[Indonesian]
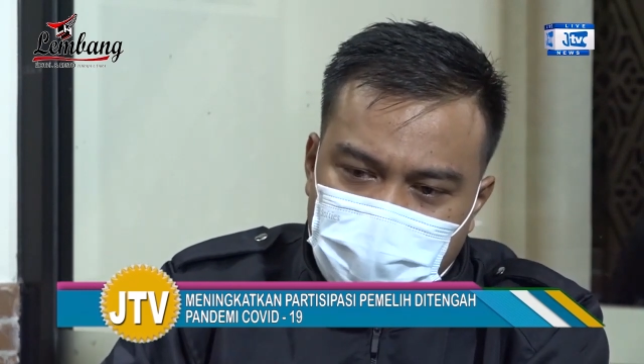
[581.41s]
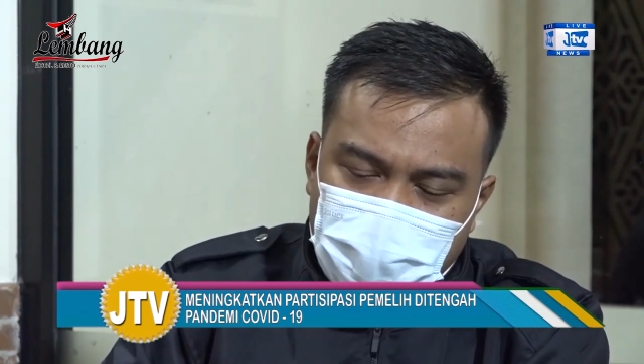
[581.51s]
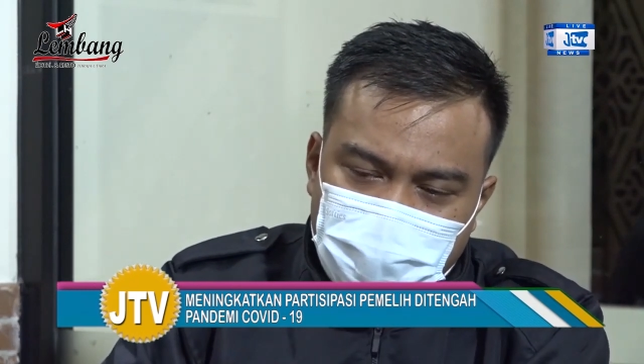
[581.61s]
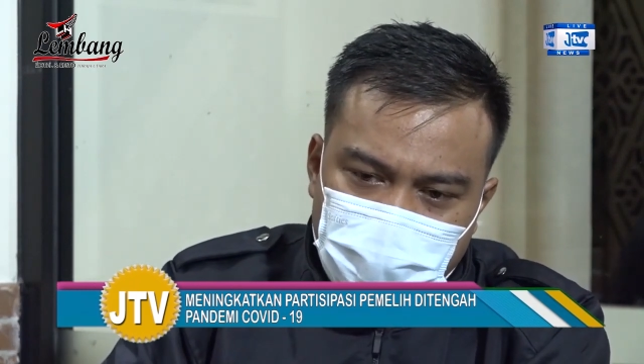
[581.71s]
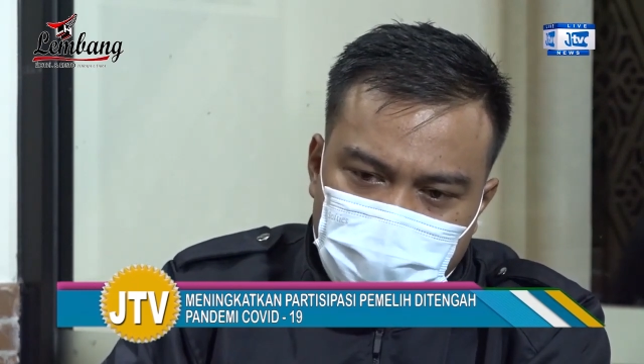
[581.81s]

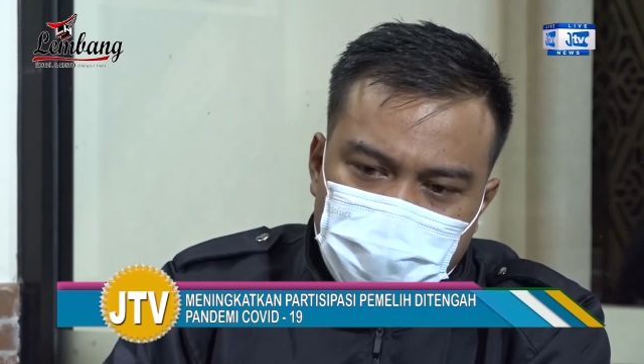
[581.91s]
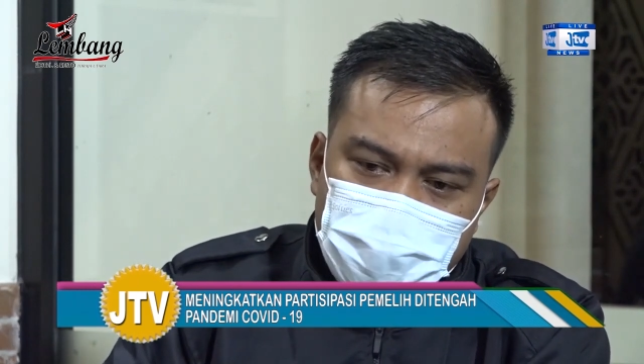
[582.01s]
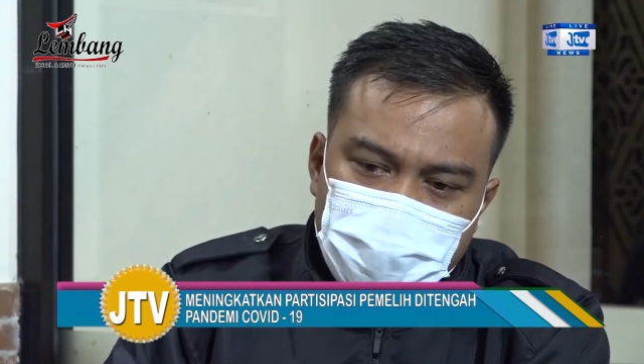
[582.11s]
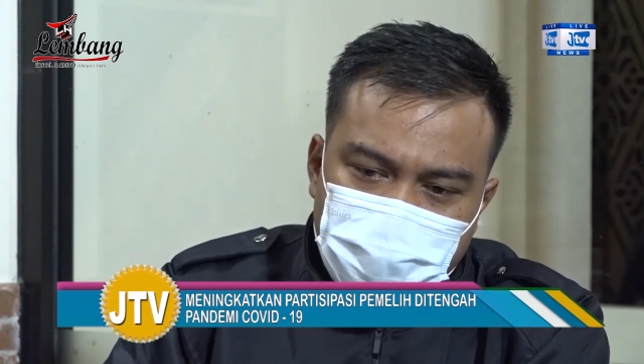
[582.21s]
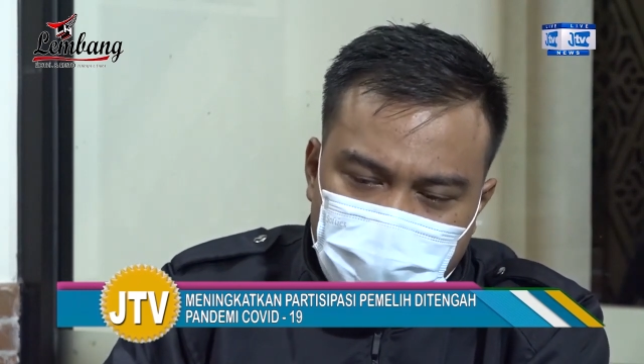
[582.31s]

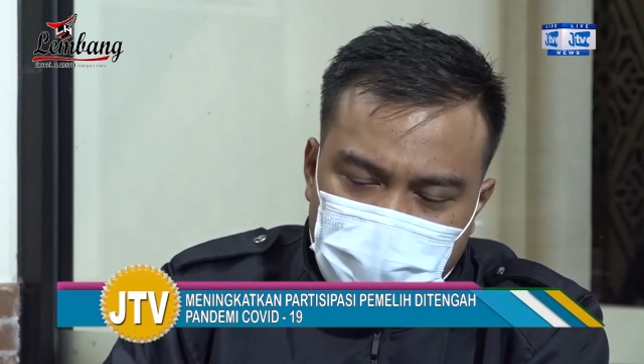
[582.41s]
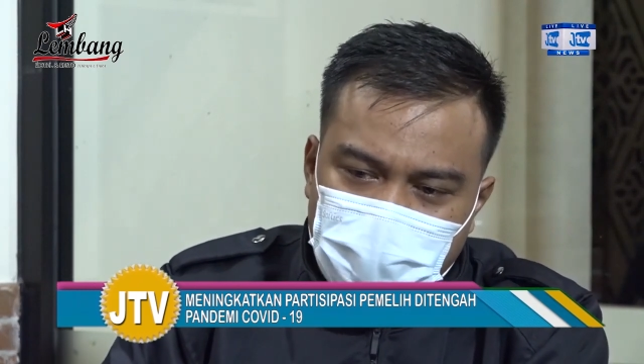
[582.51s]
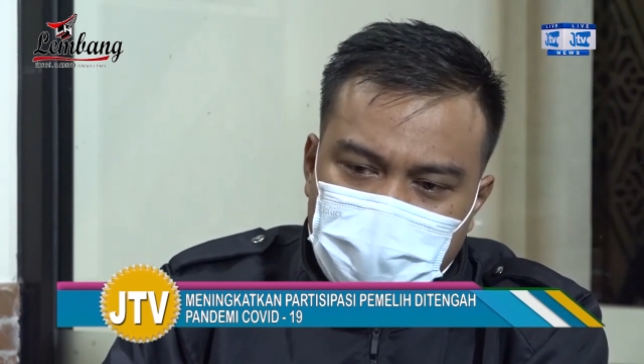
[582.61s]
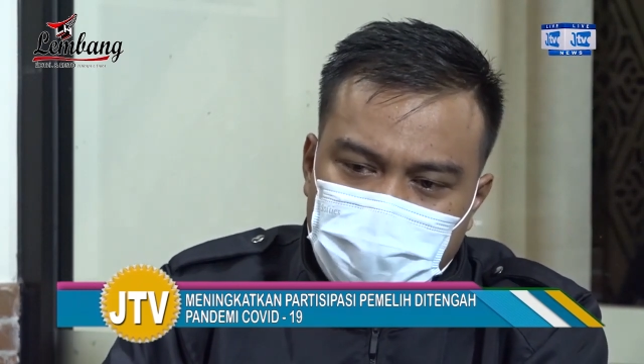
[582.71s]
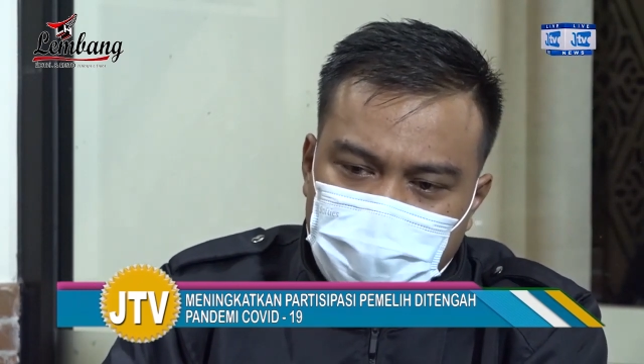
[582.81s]
KPU, PPK
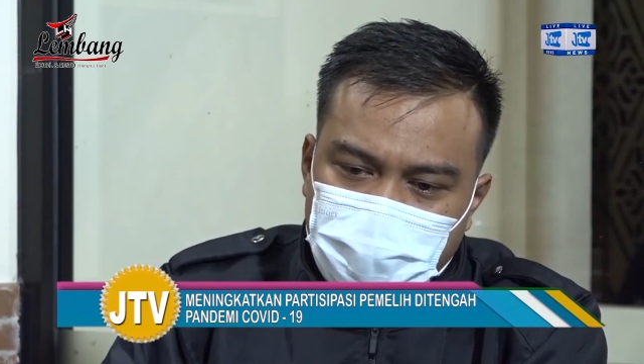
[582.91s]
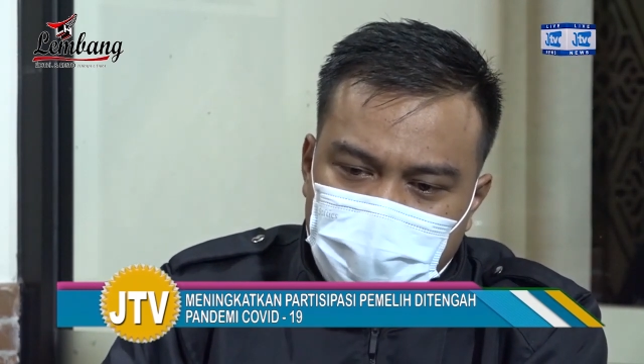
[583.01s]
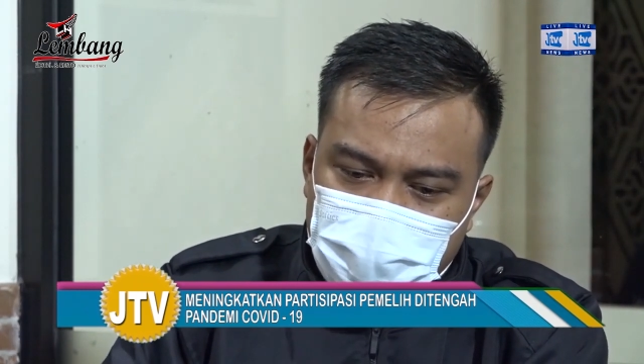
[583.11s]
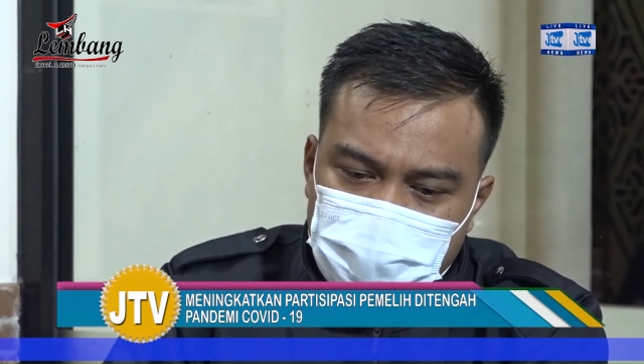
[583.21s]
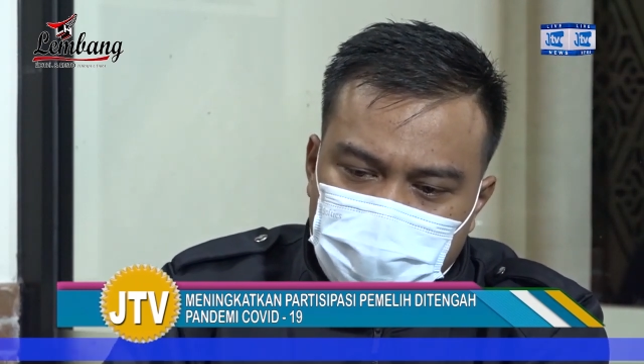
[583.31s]
dan
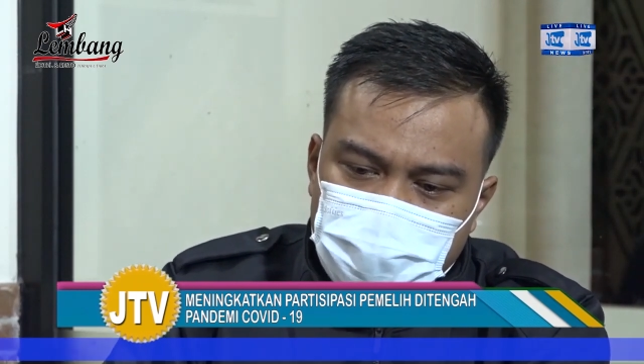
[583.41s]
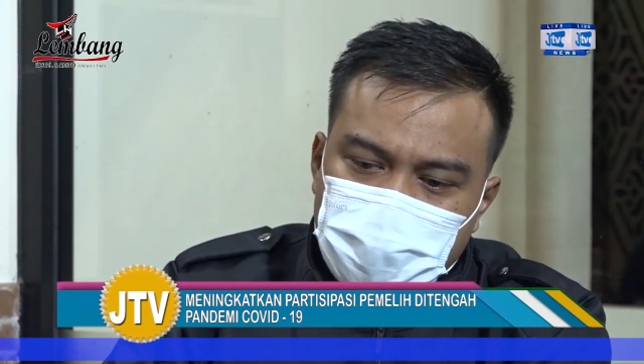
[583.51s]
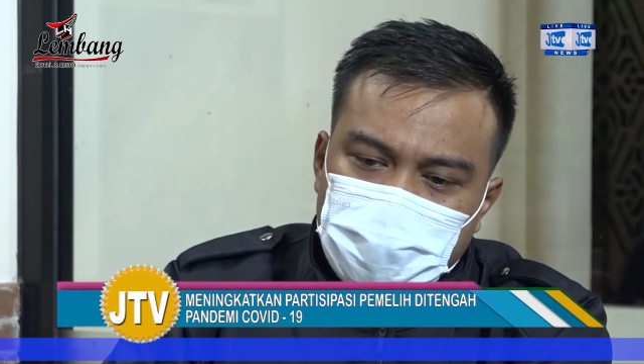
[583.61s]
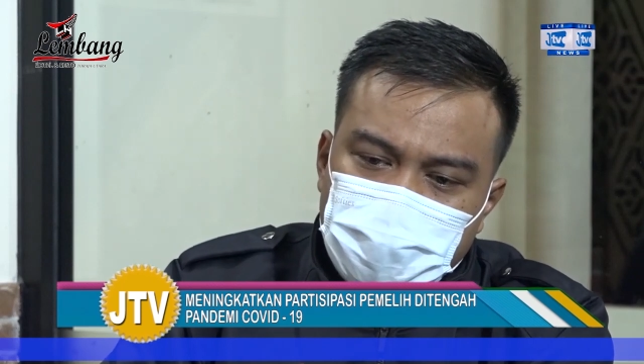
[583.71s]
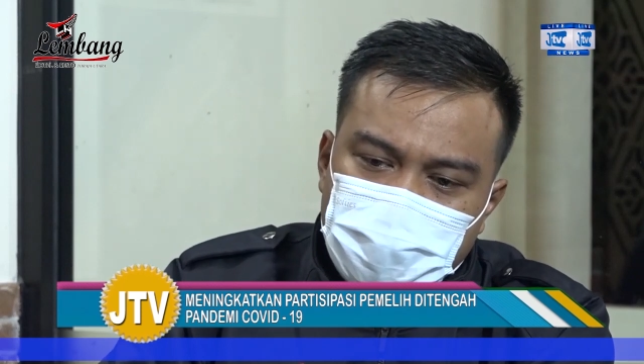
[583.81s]
PPS
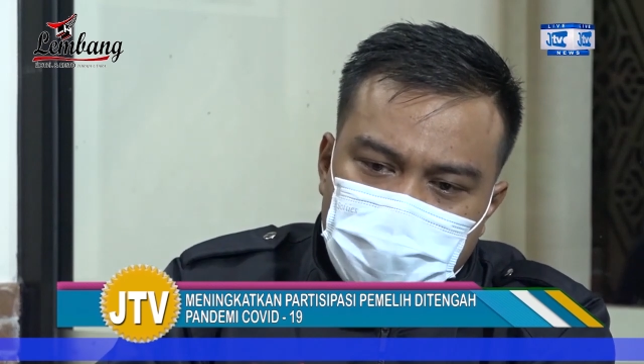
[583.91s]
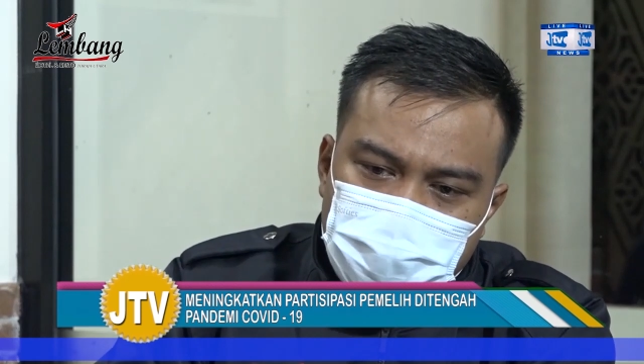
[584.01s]
untuk